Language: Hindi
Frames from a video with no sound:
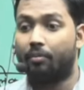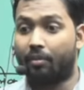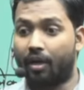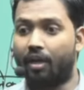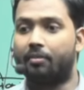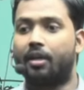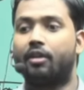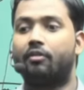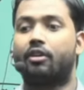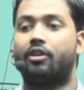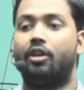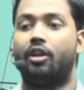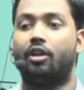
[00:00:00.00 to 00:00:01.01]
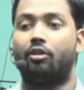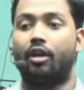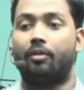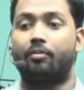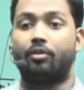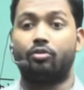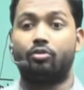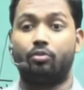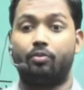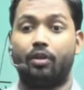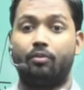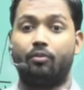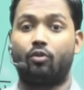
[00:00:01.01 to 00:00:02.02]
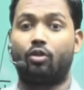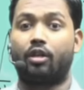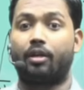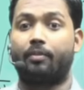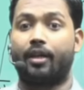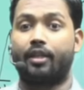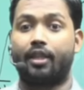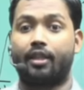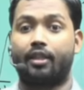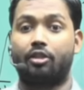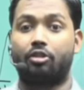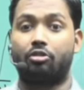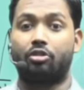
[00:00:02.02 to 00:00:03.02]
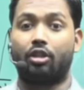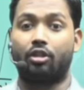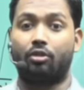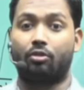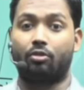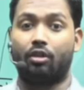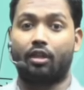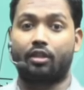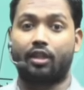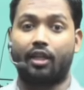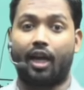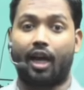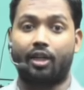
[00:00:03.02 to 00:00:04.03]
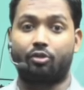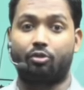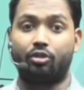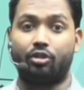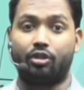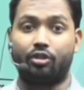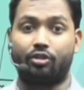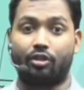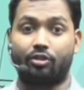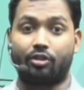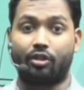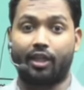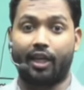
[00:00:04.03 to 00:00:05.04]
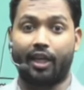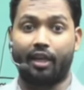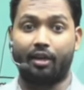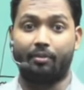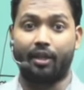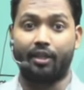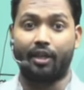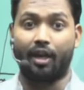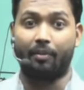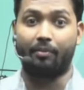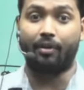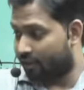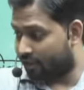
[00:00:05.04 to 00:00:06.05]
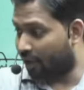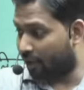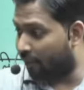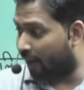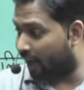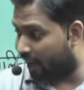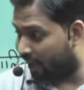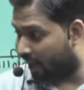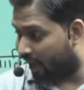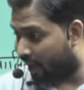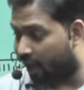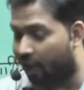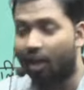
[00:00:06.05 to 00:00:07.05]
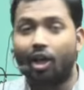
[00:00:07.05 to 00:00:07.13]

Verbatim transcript: बड़े बड़े वकील है यहाँ पे सुप्रीम कोर्ट के पास जाते हैं तो जज लोग को लगता है कि आज कौन चीज रिसर्च करके आया अरे भाई यहाँ पर समझ में आ गया कि नहीं आ गया